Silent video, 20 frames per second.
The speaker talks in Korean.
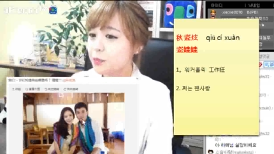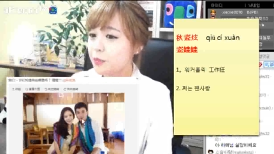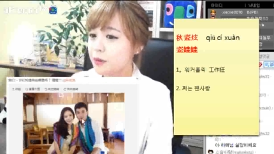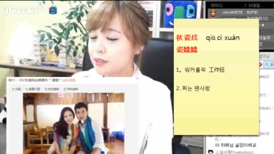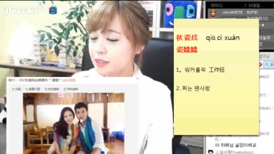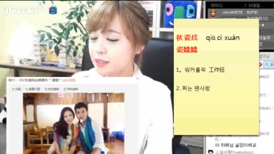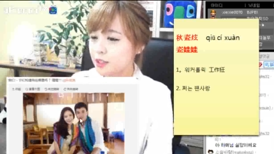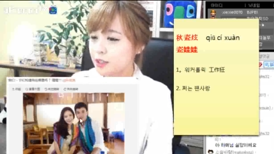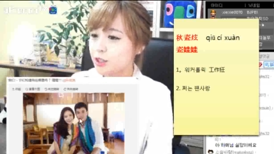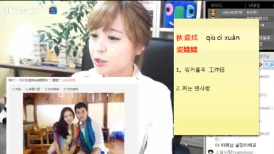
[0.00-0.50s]
첫
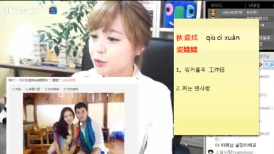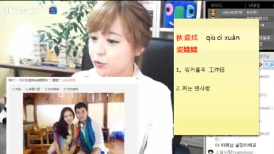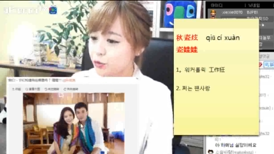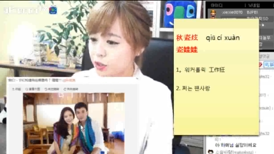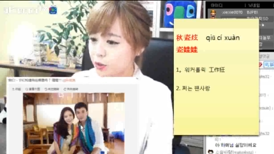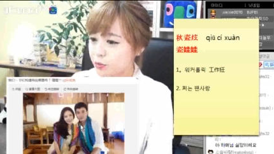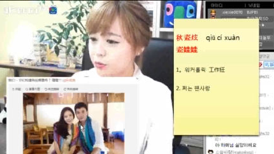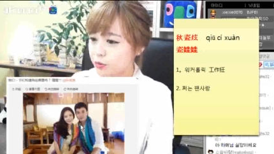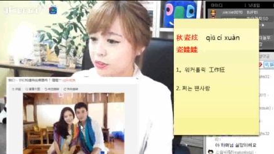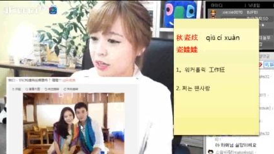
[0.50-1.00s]
번째 쉬운
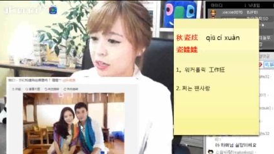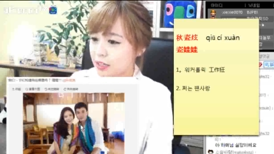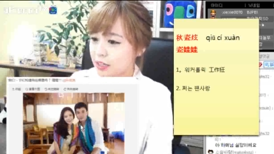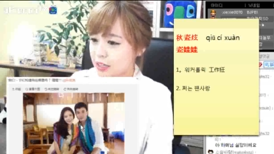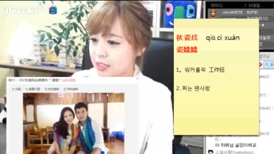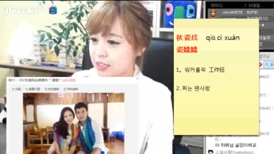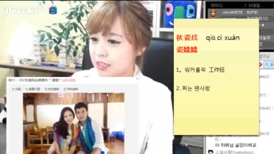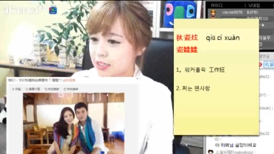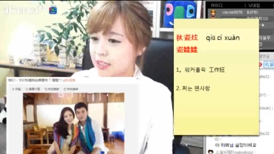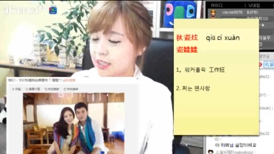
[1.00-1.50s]
거부터
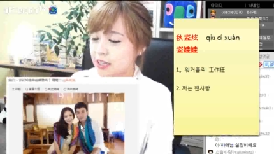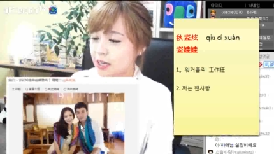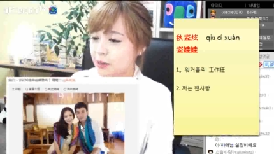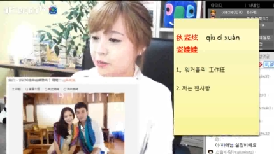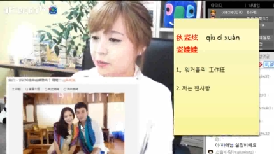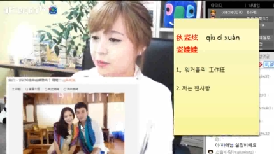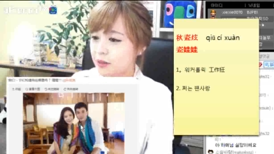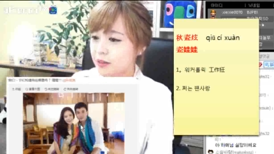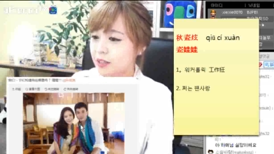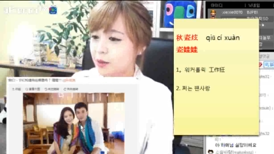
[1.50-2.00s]
하나씩
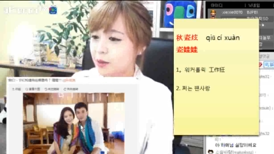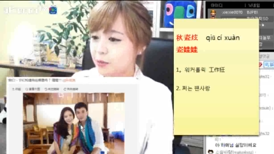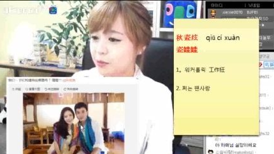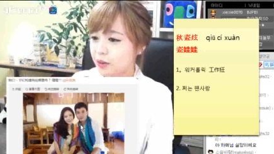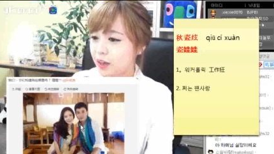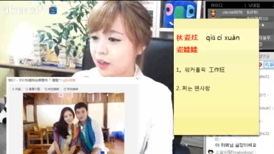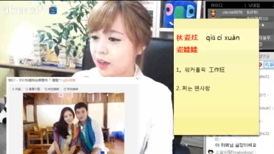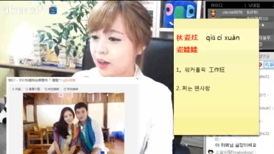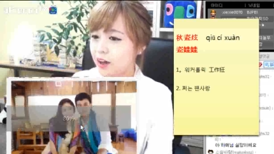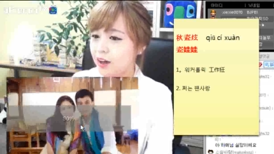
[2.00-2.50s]
한번
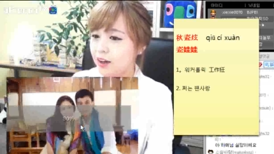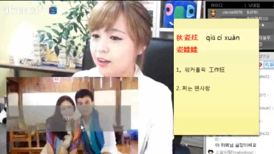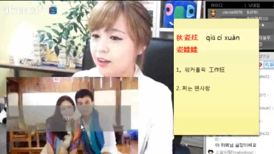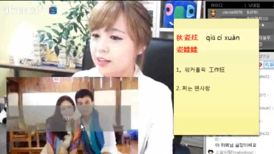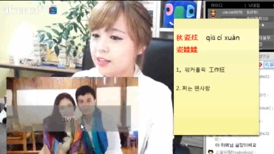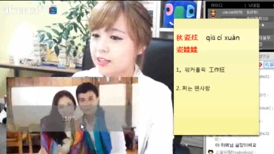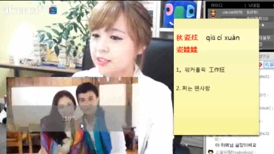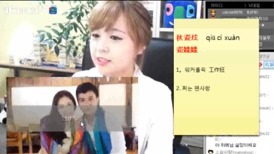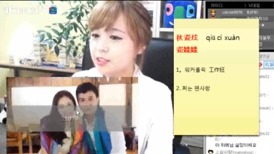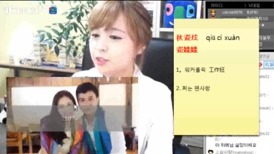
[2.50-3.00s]
만나볼게요
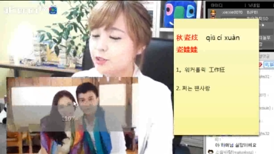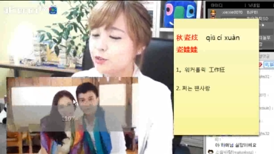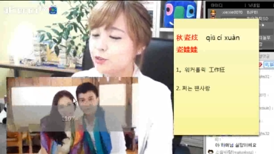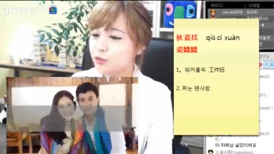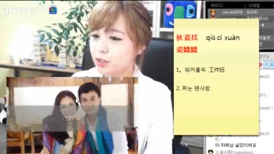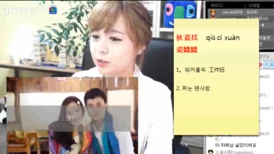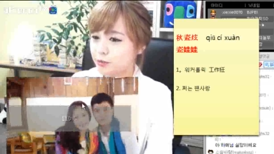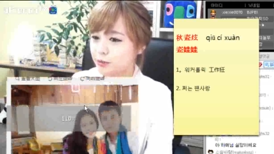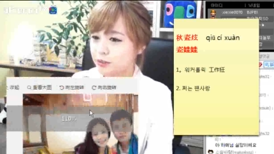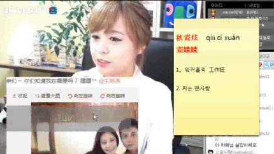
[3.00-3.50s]

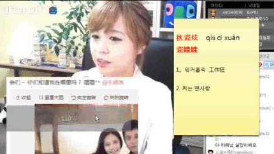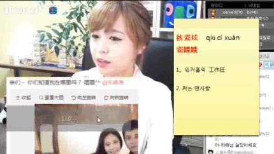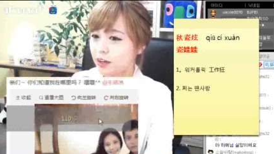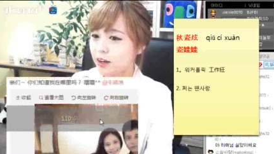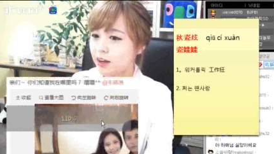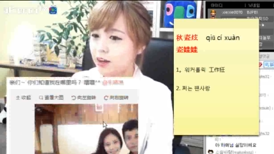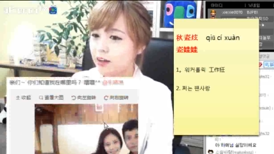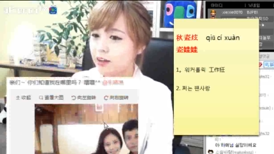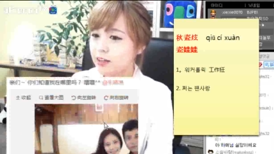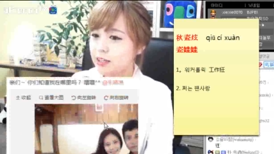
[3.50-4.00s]
쉬운
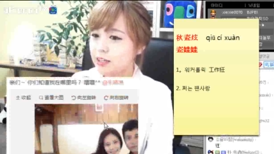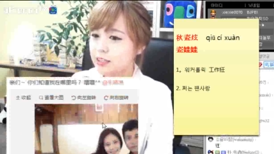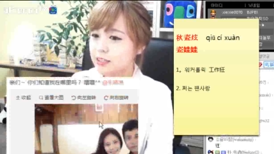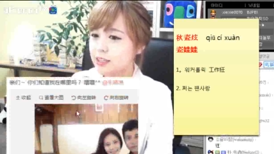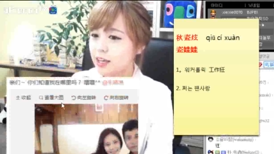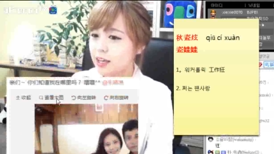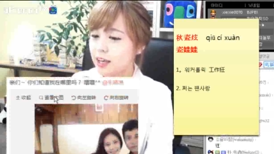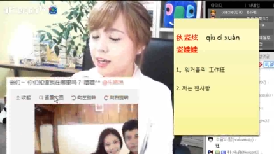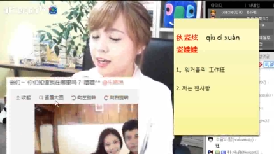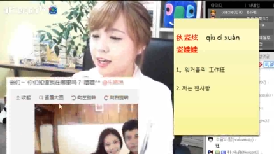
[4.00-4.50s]
거부터
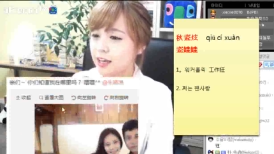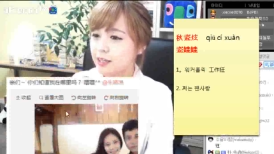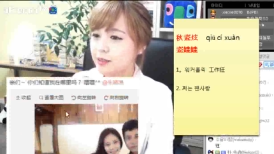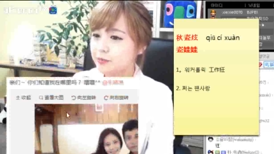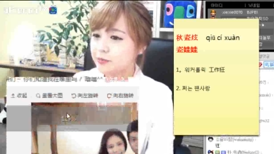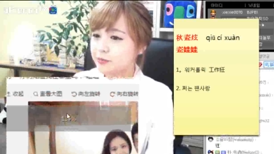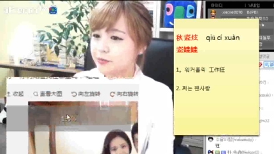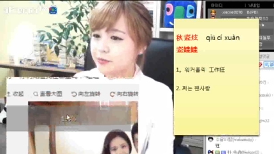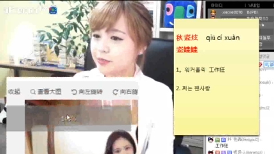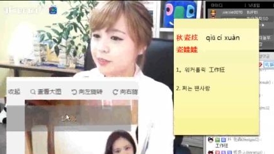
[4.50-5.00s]
자
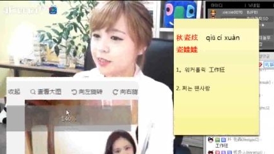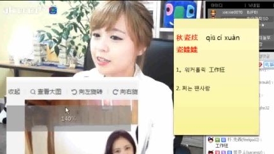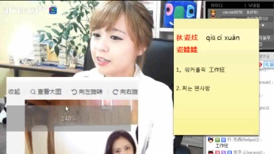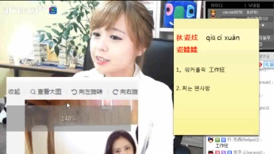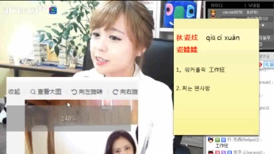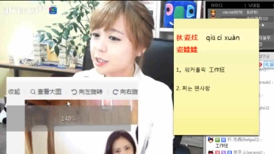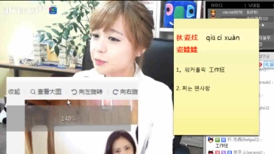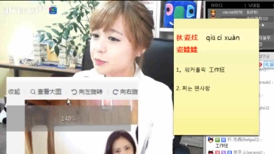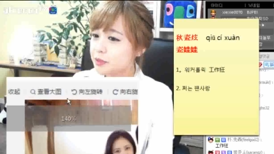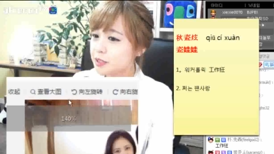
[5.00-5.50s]

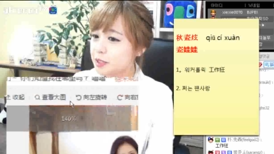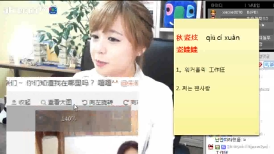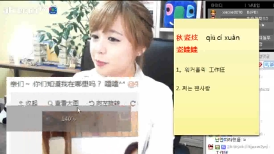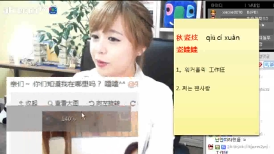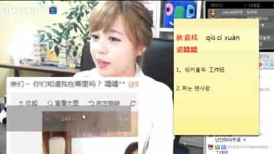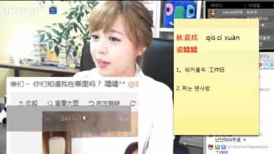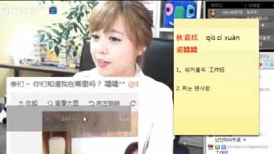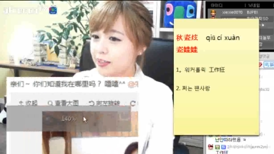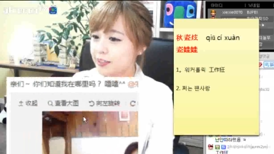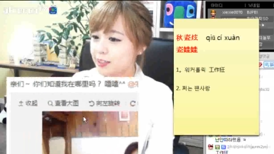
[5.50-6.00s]

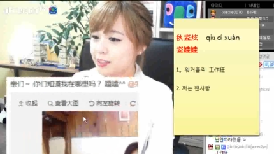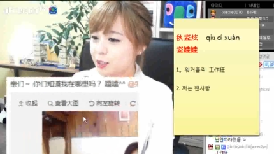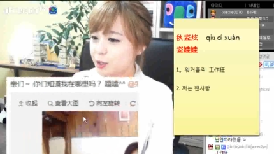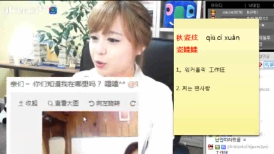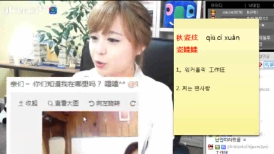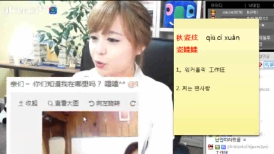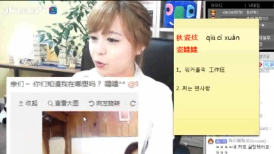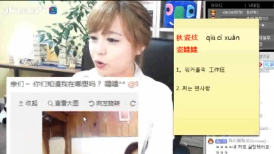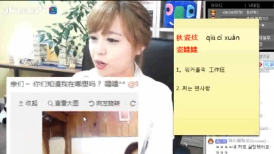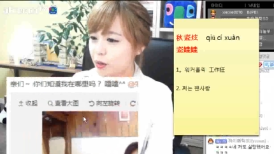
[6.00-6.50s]
쉽지만
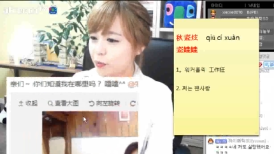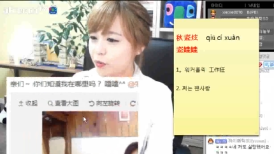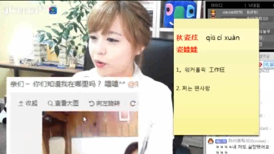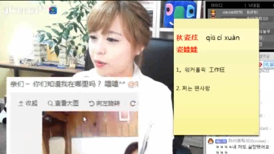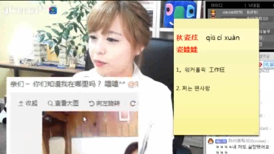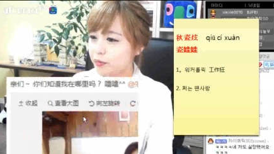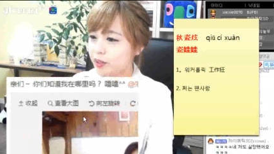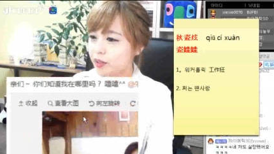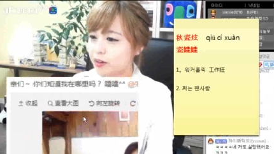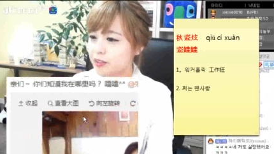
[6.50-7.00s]
신조어가
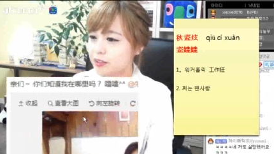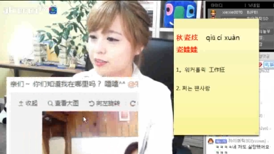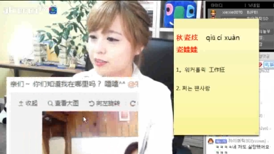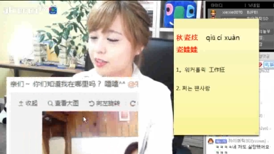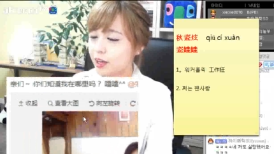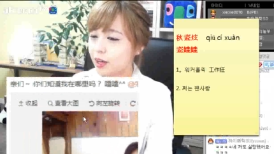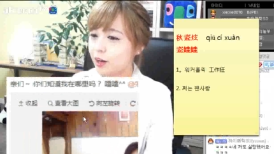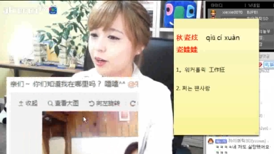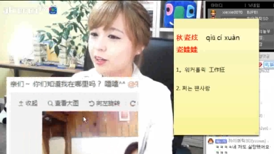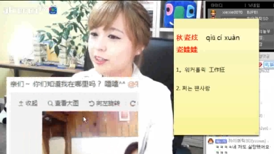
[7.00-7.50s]
포함되어
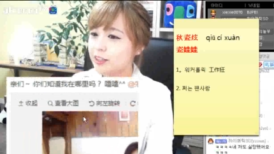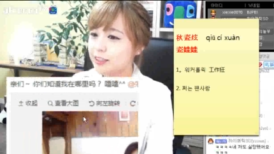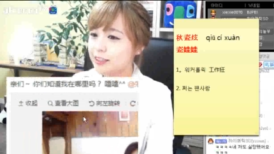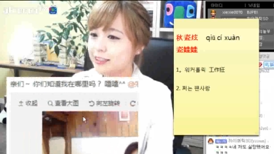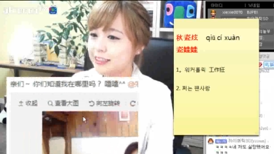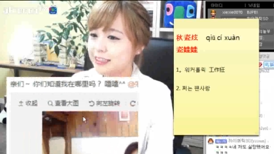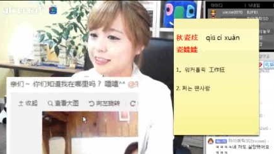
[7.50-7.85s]
있어요